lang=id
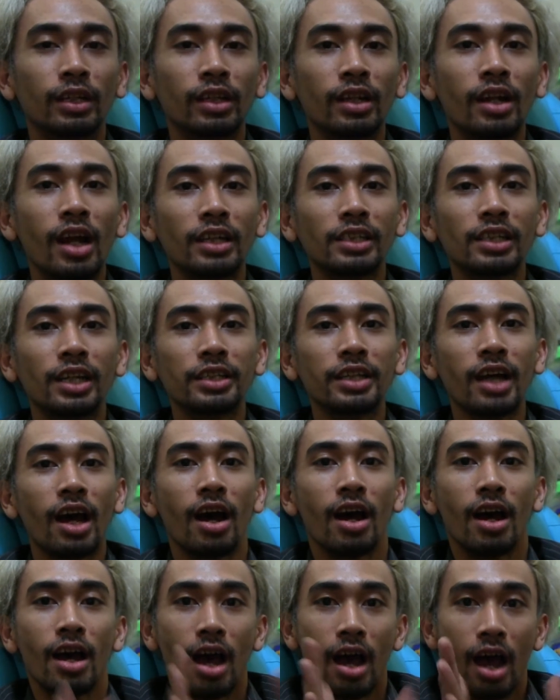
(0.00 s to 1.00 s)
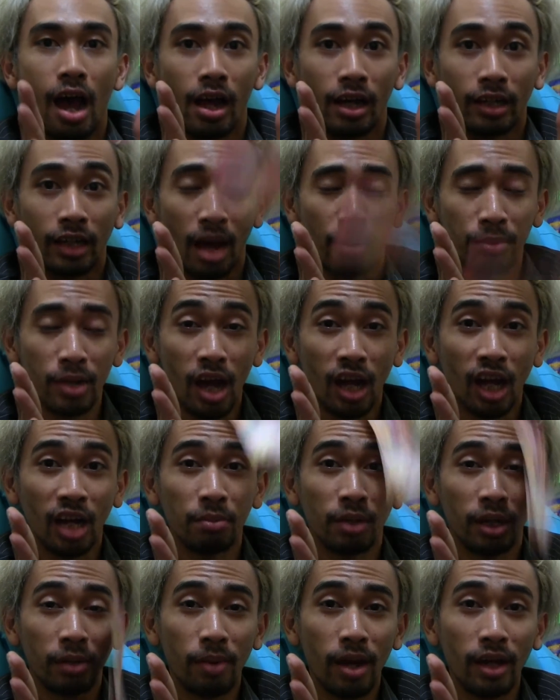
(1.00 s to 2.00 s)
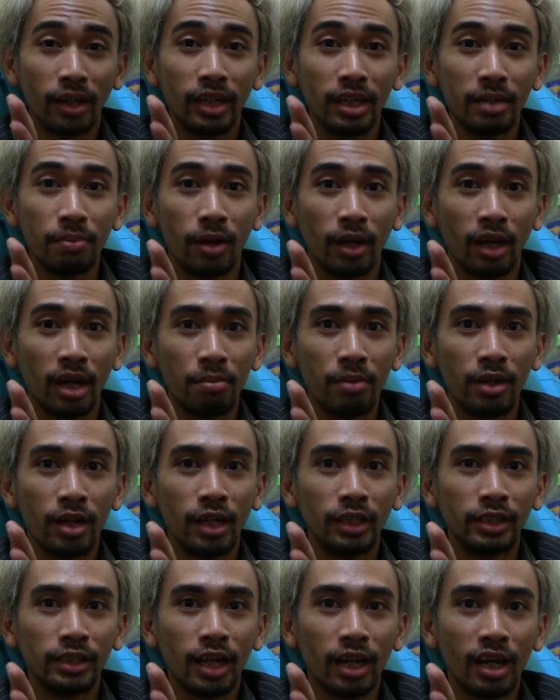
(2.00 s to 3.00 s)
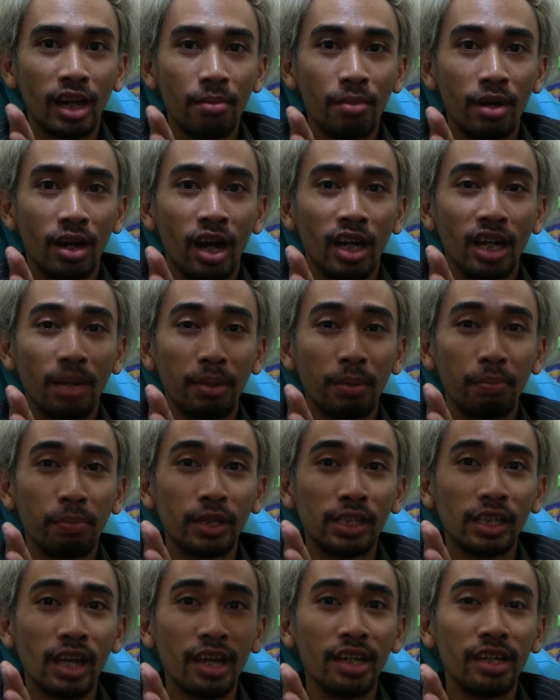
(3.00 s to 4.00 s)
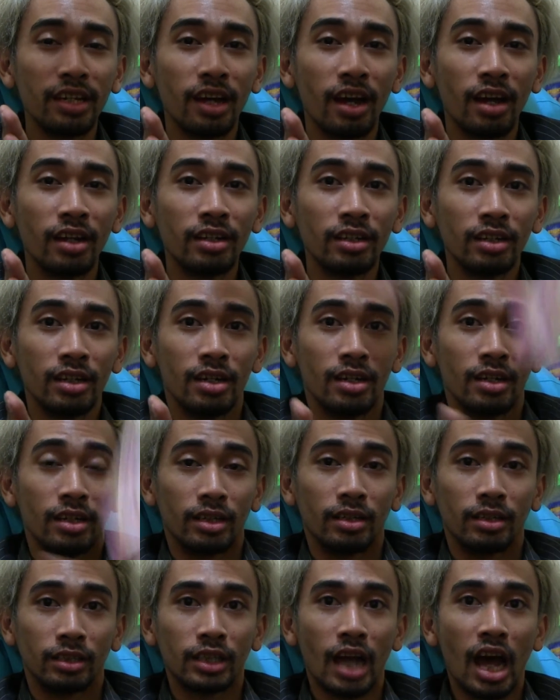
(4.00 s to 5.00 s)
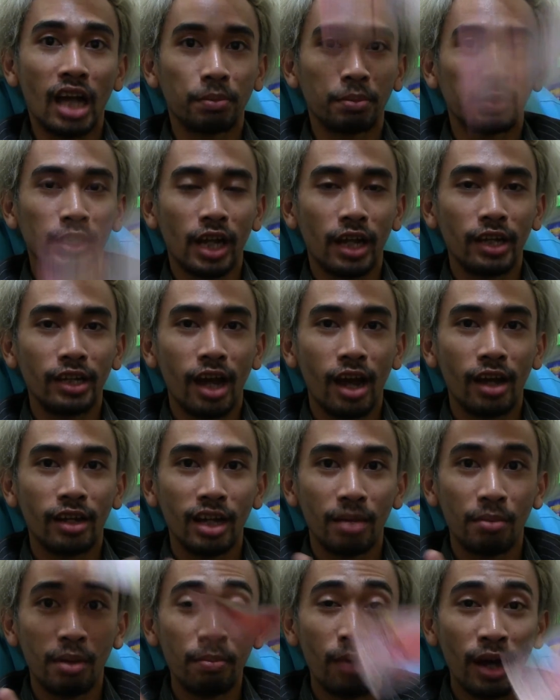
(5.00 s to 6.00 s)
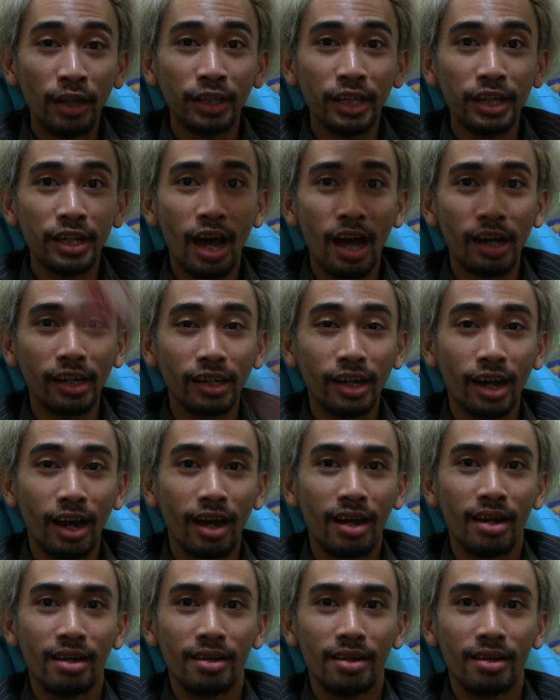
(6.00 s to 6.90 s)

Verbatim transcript: Tenang saja, kami akan berbagi bagaimana cara menghadapi persaingan saat pesaing Anda membanting harga,